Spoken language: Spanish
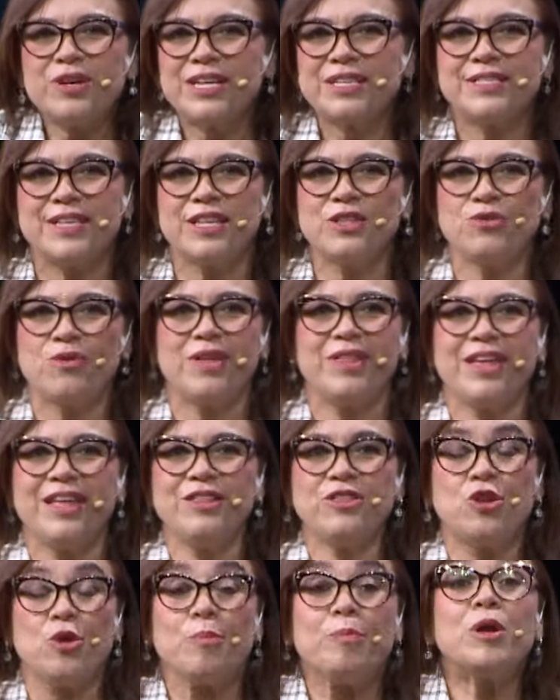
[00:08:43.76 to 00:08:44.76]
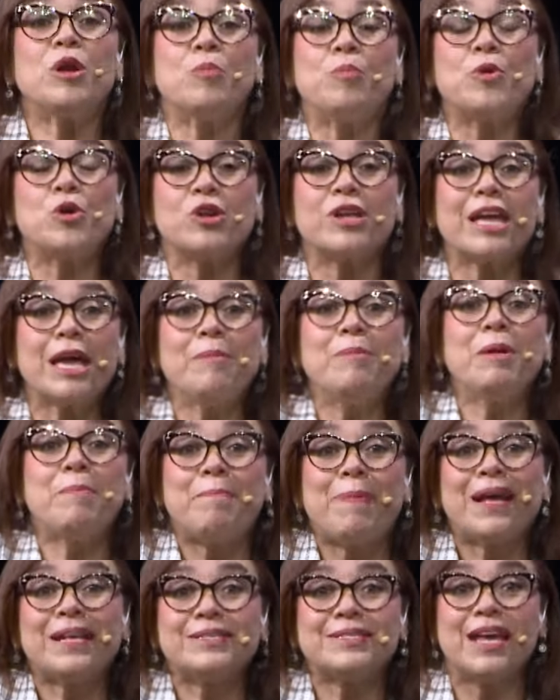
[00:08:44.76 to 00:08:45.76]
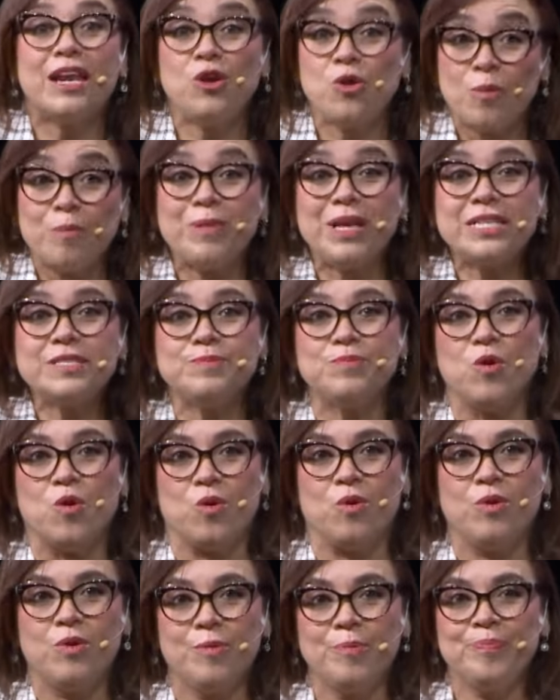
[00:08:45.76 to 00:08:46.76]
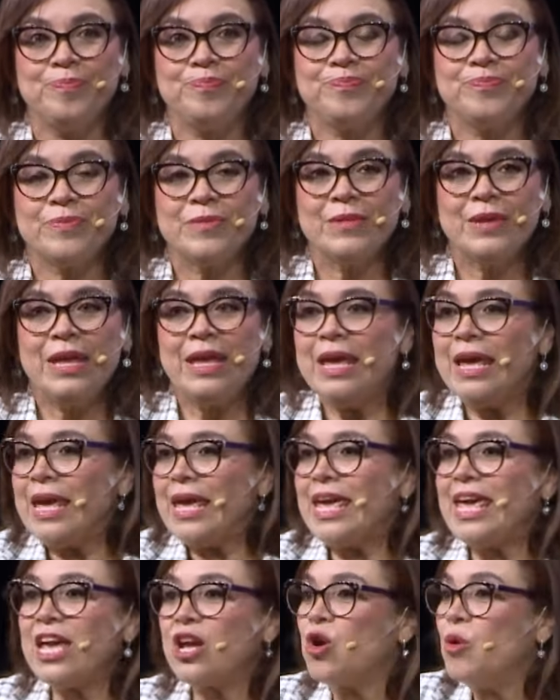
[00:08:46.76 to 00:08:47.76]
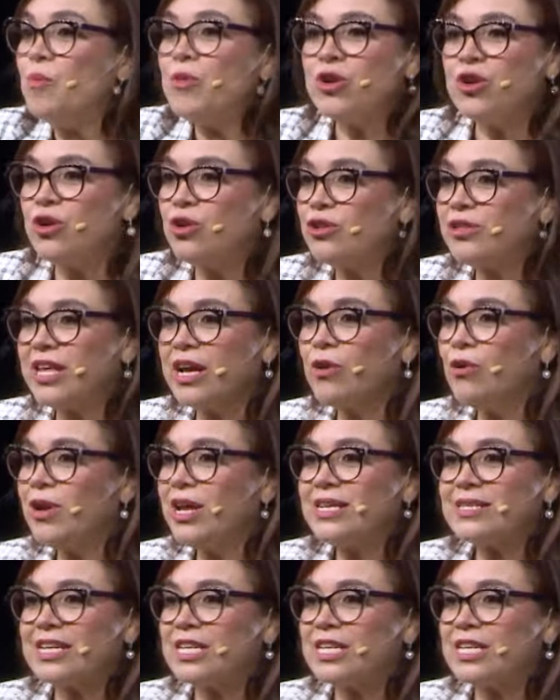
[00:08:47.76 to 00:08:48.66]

que siento adentro? ¿Pero por qué me pasa lo mismo? Y como yo no tengo las